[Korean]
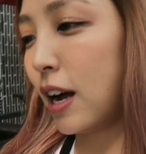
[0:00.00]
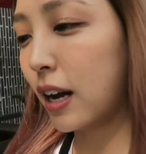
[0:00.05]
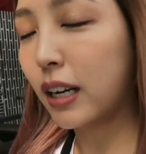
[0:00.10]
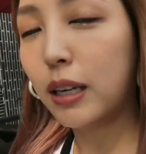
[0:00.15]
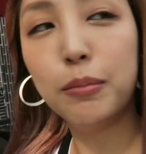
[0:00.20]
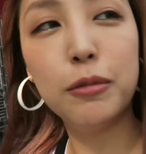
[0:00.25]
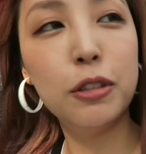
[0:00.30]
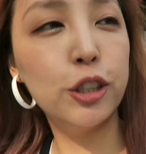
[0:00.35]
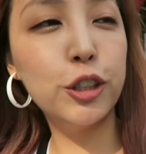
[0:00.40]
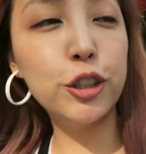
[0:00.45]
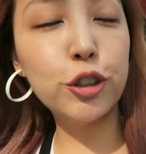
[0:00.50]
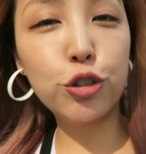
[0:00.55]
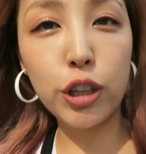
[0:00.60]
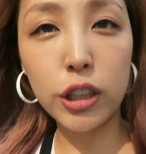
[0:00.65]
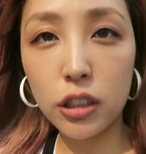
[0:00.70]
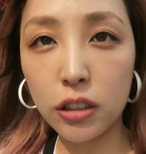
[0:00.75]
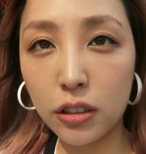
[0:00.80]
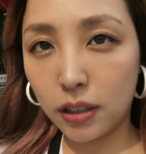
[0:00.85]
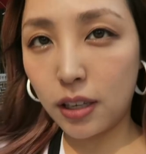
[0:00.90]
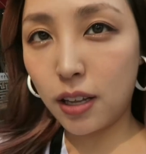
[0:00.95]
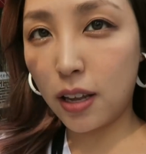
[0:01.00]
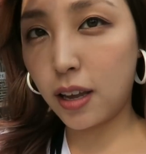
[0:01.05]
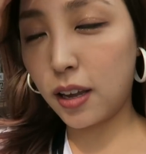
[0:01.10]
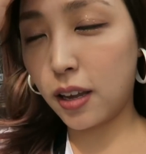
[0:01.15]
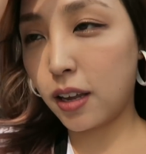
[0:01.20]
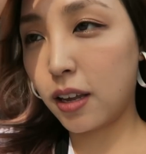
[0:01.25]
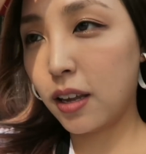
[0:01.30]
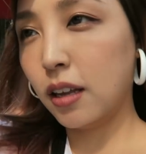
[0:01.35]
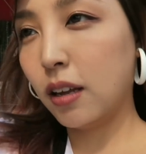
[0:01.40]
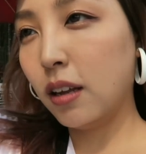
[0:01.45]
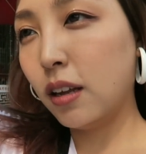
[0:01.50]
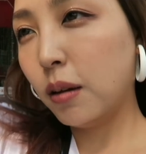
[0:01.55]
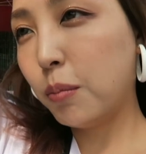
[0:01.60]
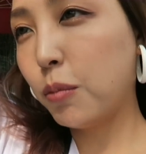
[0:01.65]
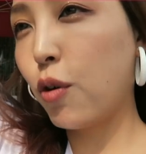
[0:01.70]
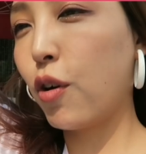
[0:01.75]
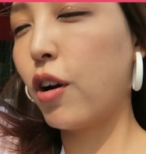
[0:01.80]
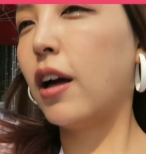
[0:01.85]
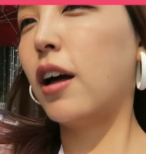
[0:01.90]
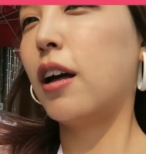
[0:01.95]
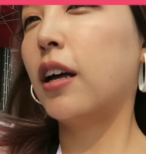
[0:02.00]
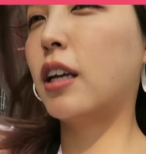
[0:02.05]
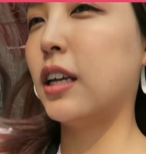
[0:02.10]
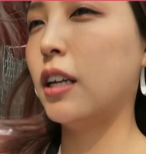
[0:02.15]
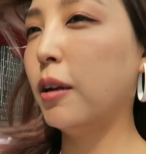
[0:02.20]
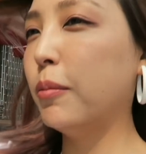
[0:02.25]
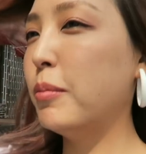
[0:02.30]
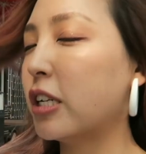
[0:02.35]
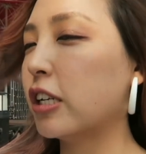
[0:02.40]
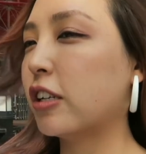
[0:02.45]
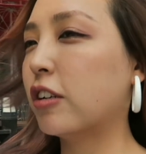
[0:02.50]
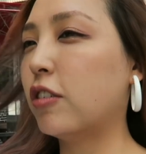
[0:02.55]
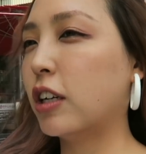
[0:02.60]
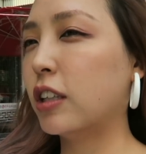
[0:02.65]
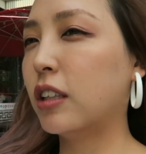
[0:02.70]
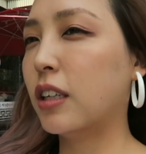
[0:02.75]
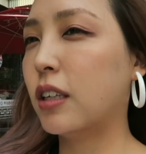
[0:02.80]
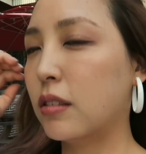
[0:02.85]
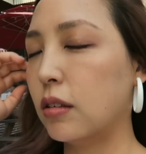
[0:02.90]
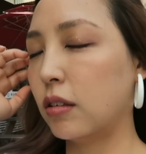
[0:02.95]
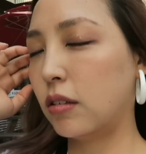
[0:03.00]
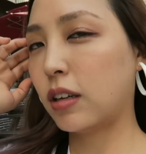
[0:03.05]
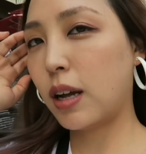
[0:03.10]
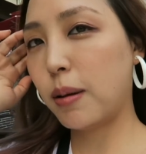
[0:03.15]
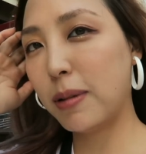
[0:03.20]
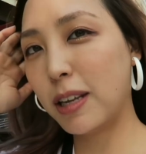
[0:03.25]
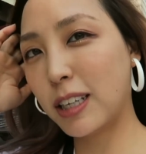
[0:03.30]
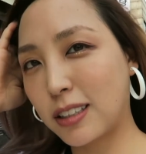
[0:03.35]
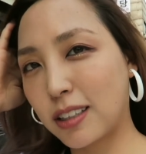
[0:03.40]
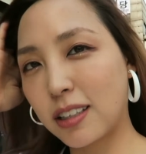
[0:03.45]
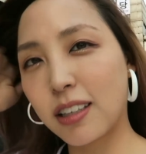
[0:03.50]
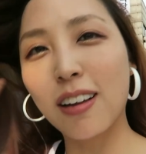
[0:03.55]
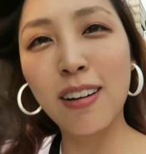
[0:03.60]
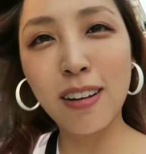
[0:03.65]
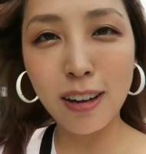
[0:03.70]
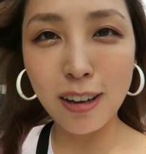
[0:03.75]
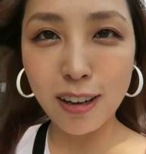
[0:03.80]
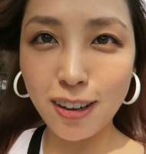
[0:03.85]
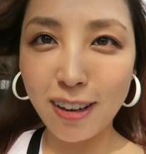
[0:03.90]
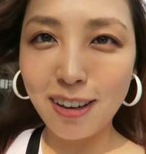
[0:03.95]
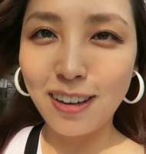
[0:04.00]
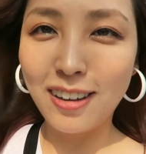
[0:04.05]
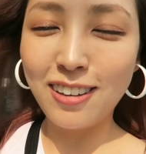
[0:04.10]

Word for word: 안 감으려고 했는데 뭔가 기름질 것 같아서 감았어.